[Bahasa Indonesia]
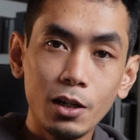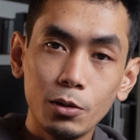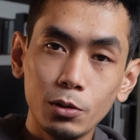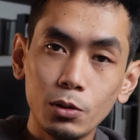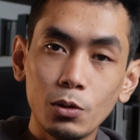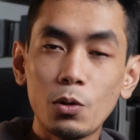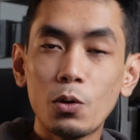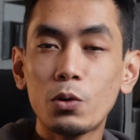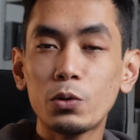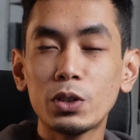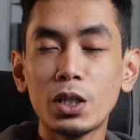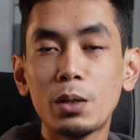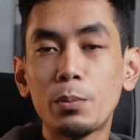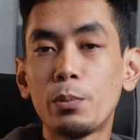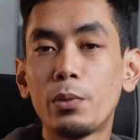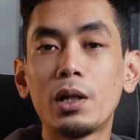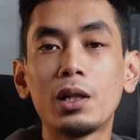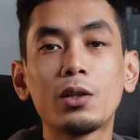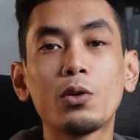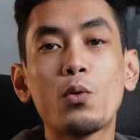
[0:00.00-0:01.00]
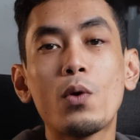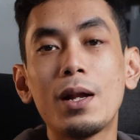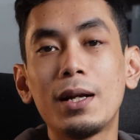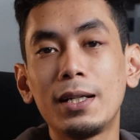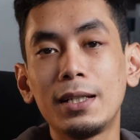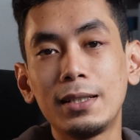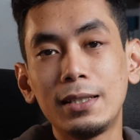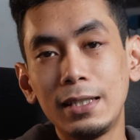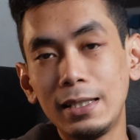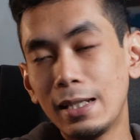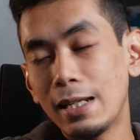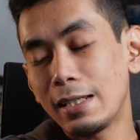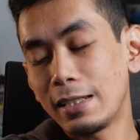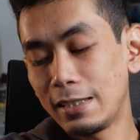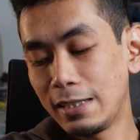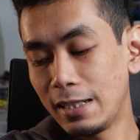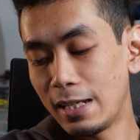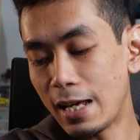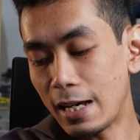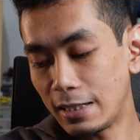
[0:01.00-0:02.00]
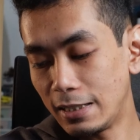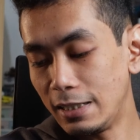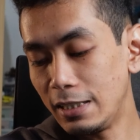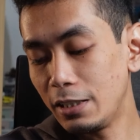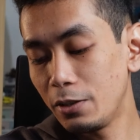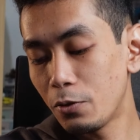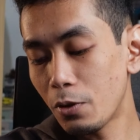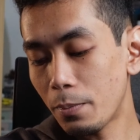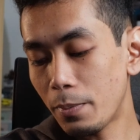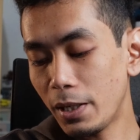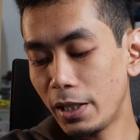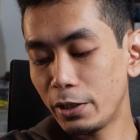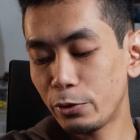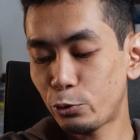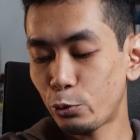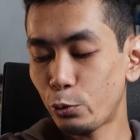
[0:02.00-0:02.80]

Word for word: untuk urusan build quality lagi-lagi gue paling